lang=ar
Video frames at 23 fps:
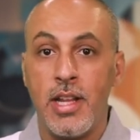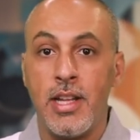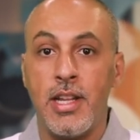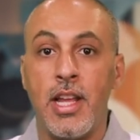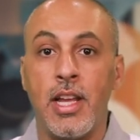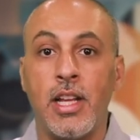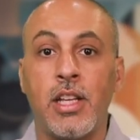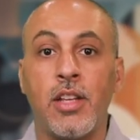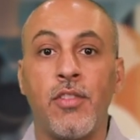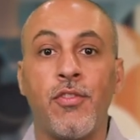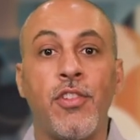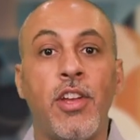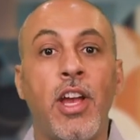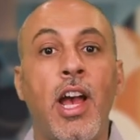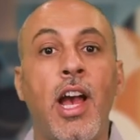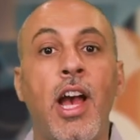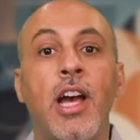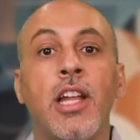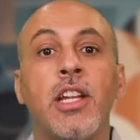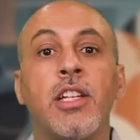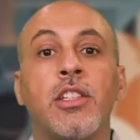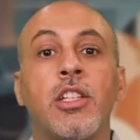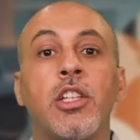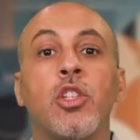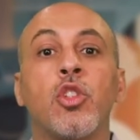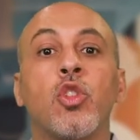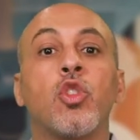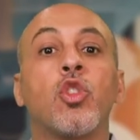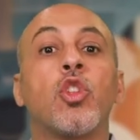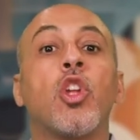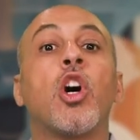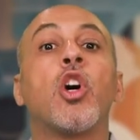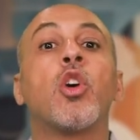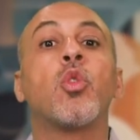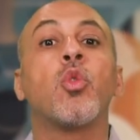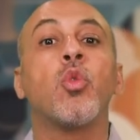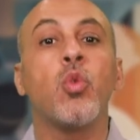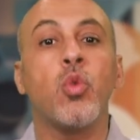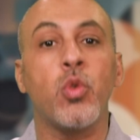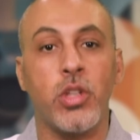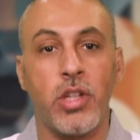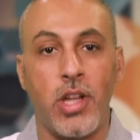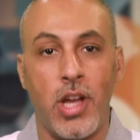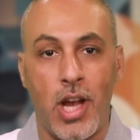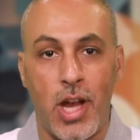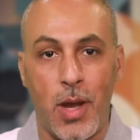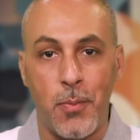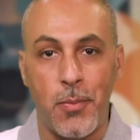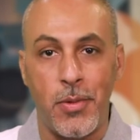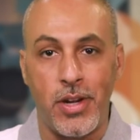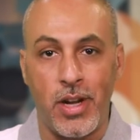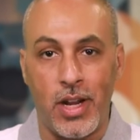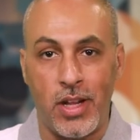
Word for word: لكن في حالة إنه ضروري أعبر